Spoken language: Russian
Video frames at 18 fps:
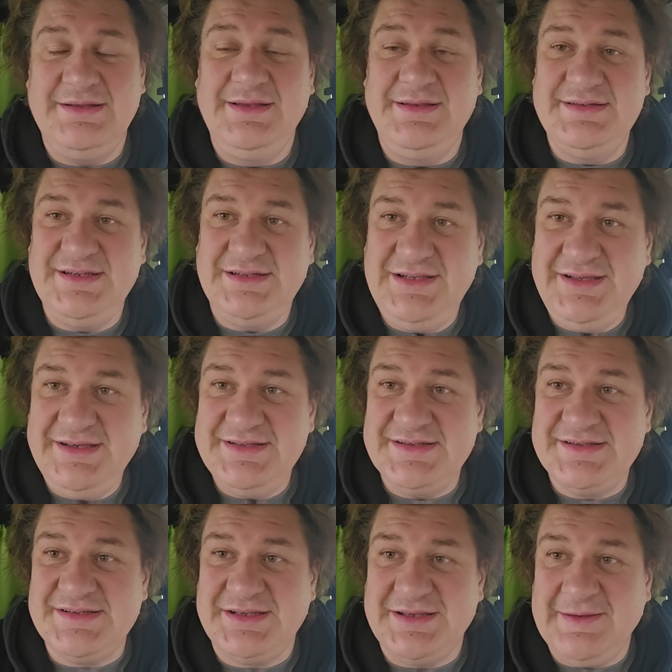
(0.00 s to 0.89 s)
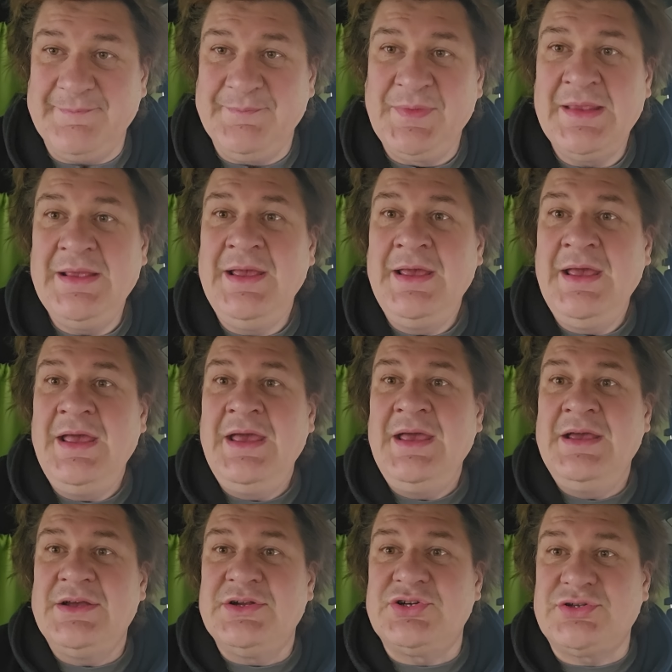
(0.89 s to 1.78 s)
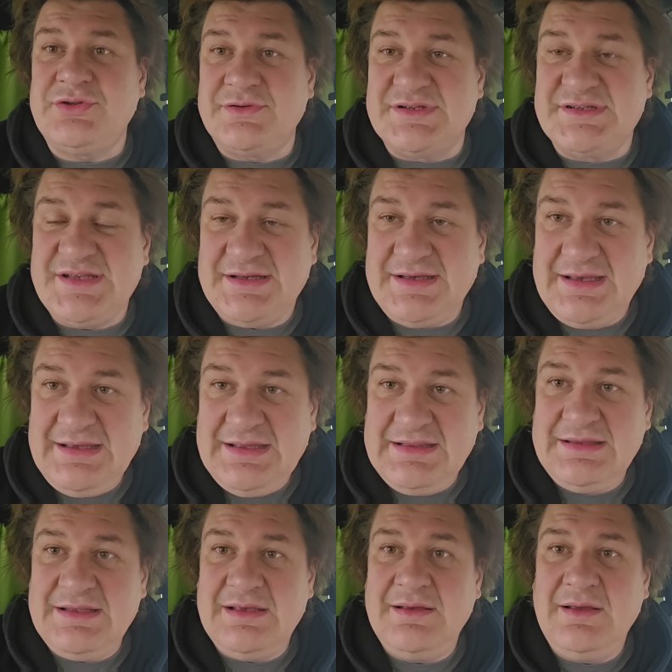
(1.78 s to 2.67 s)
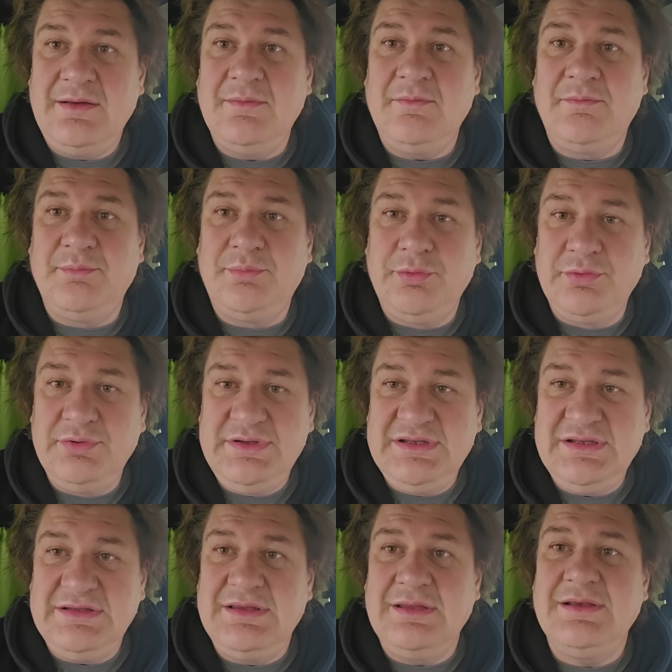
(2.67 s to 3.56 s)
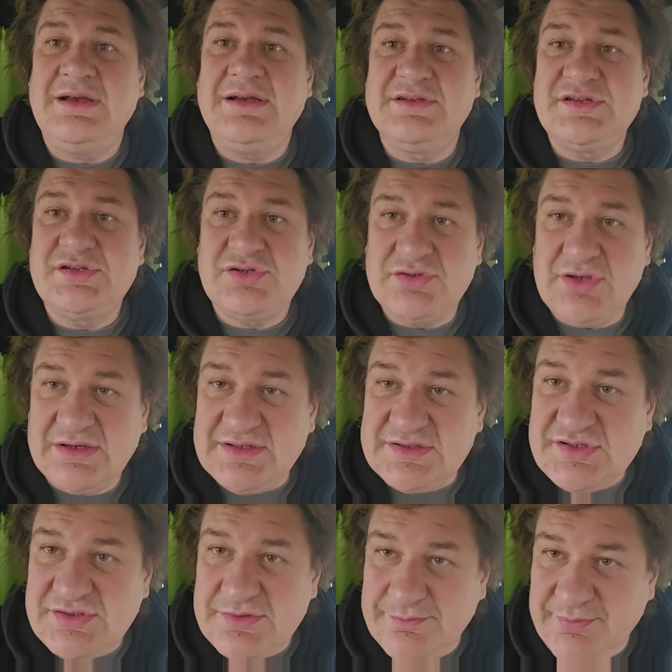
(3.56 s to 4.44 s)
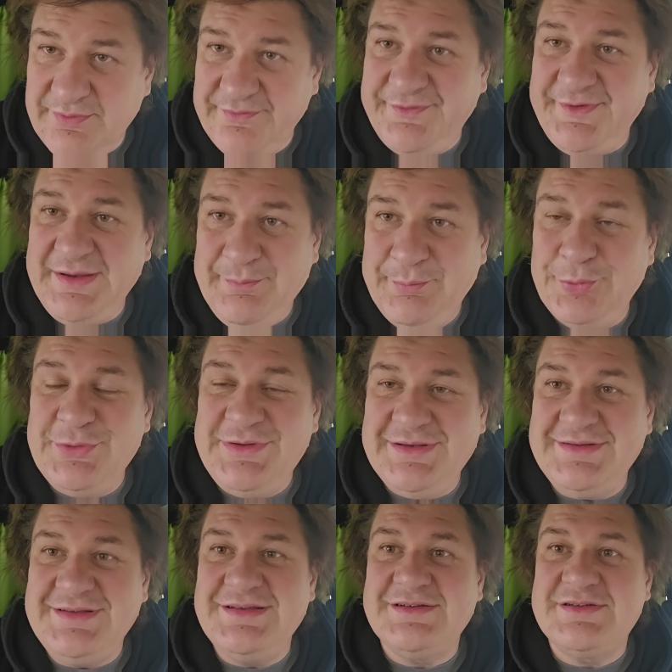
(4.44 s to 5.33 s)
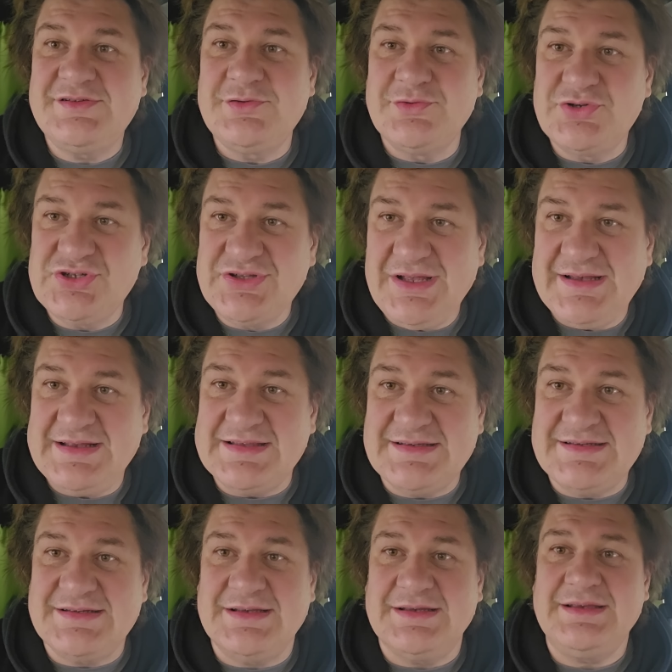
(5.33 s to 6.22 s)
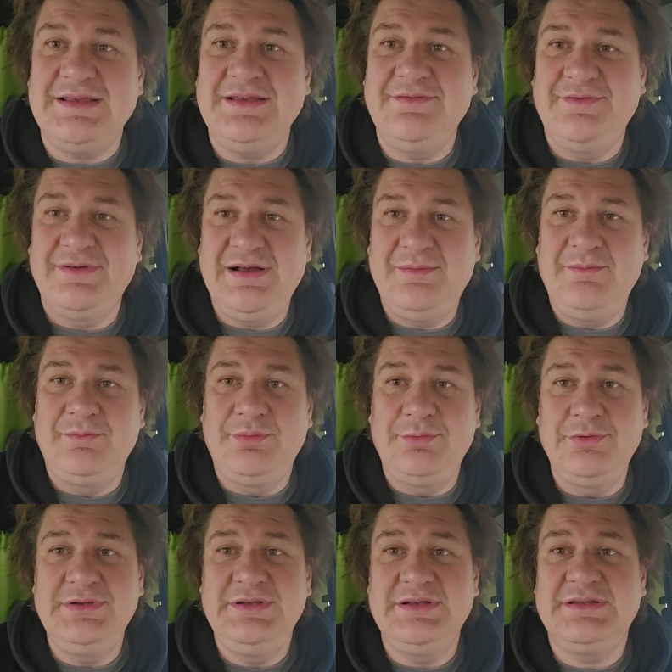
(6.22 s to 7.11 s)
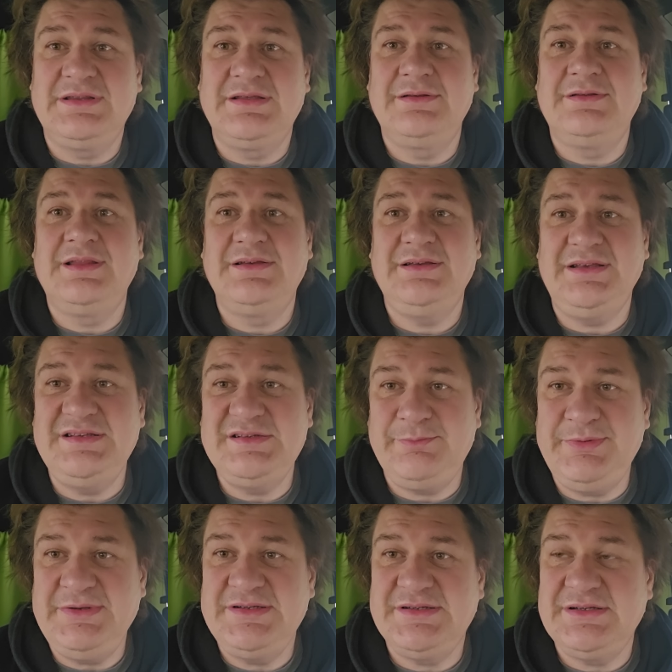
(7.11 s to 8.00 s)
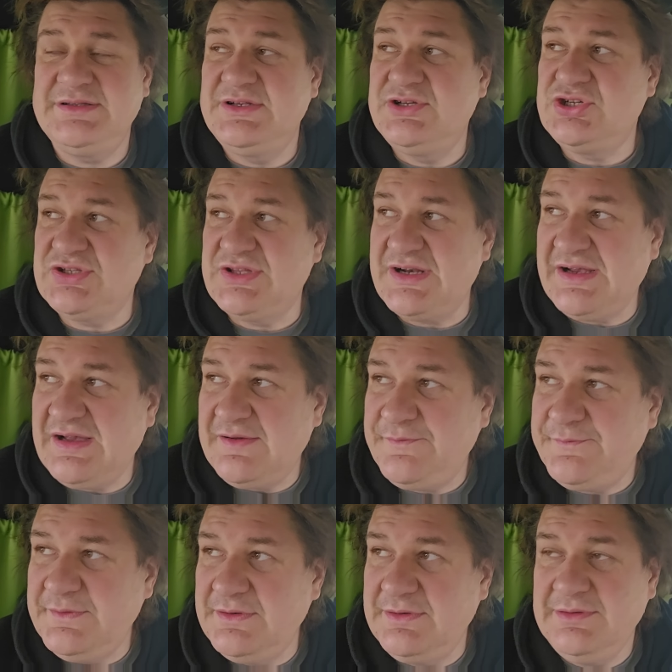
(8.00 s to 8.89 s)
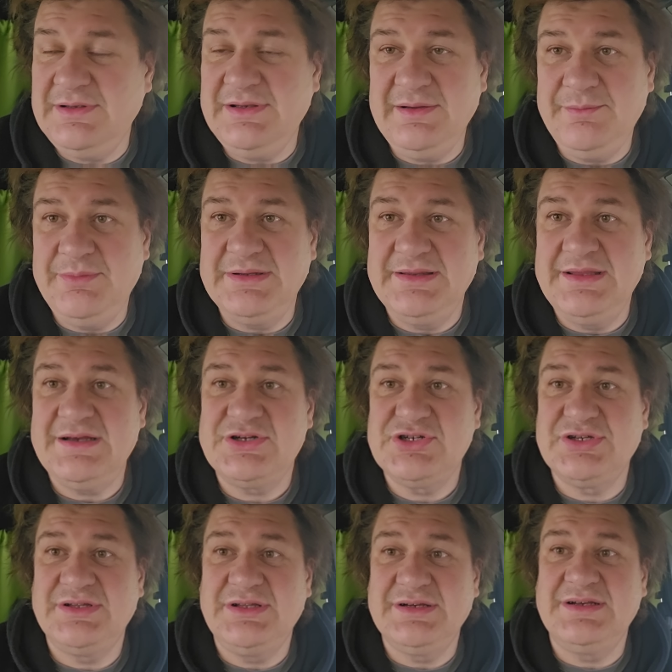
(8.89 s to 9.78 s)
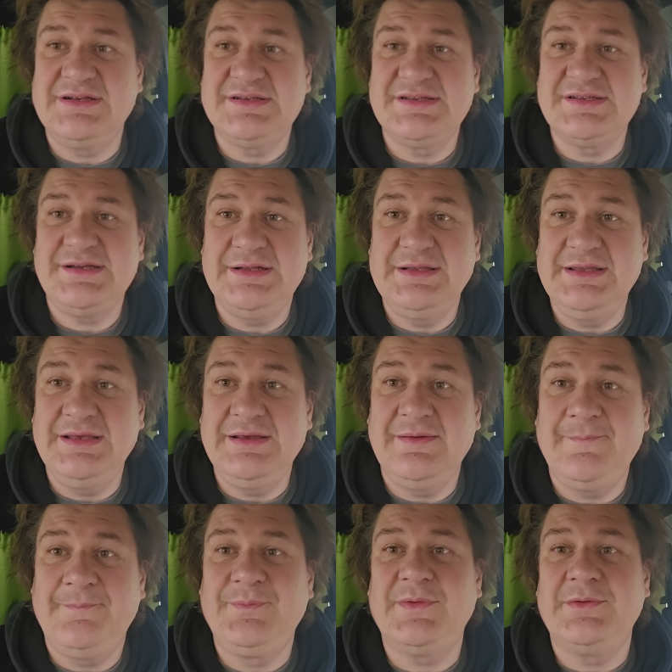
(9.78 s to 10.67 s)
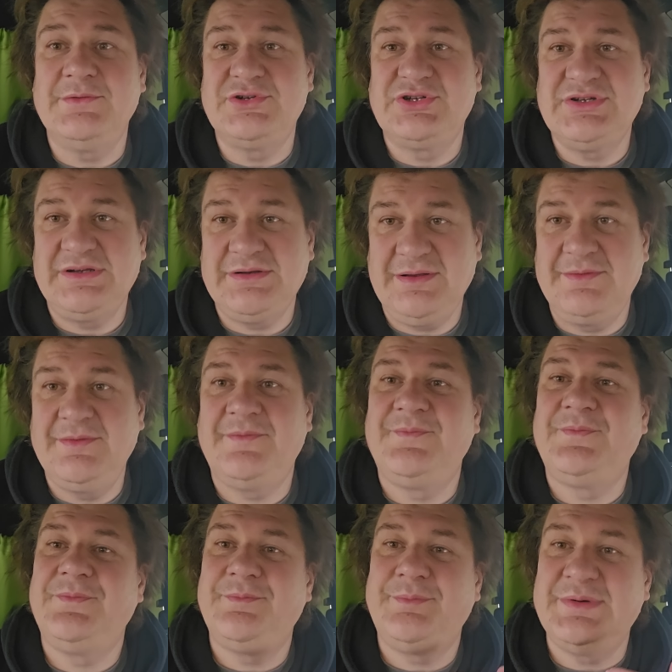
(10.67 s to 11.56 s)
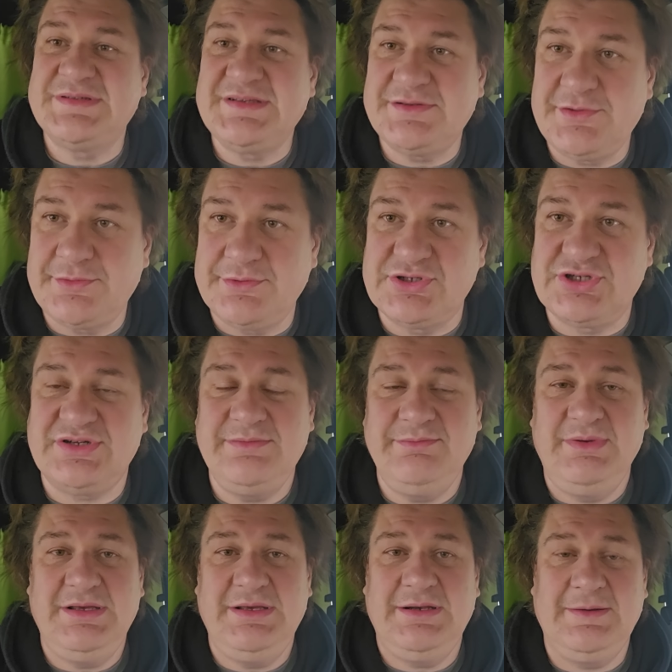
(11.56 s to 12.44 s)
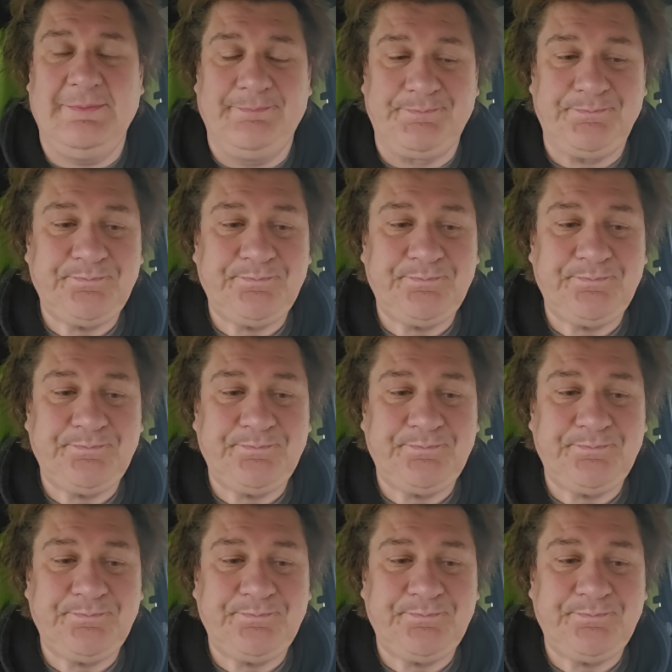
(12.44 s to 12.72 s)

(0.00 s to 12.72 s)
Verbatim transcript: ни Зеленский что за это будет ос, ос, вы будете осуждаться, и вам будет на, исписаны штрафы, либо даже наказание уже по строжей мере.